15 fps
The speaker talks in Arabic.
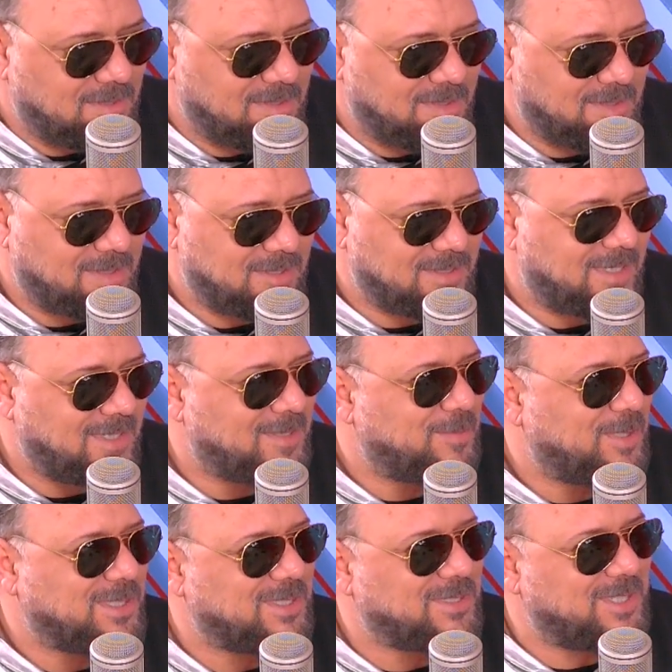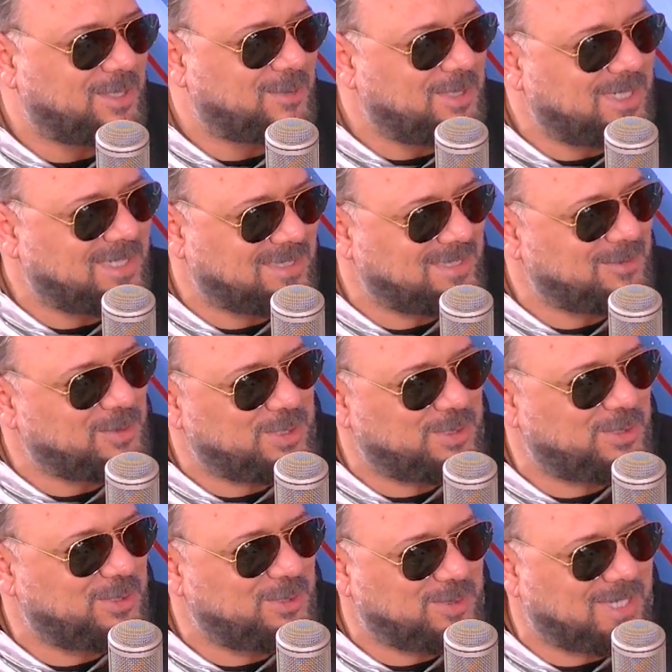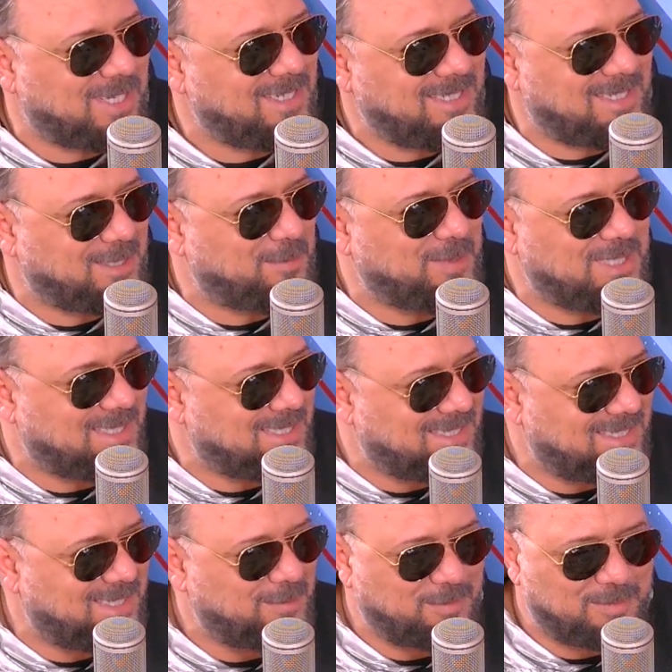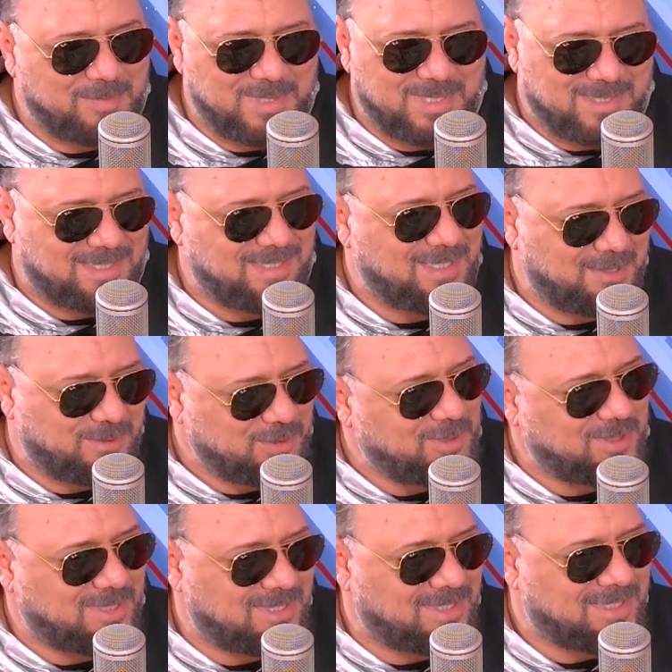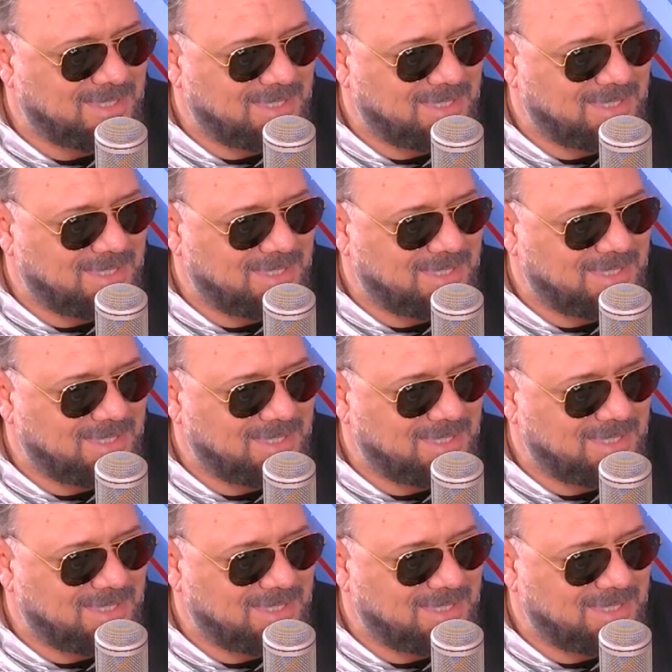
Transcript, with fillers: السيد محسن شلوات نوجه له تحيه كبيره ميرسي تحية شكرا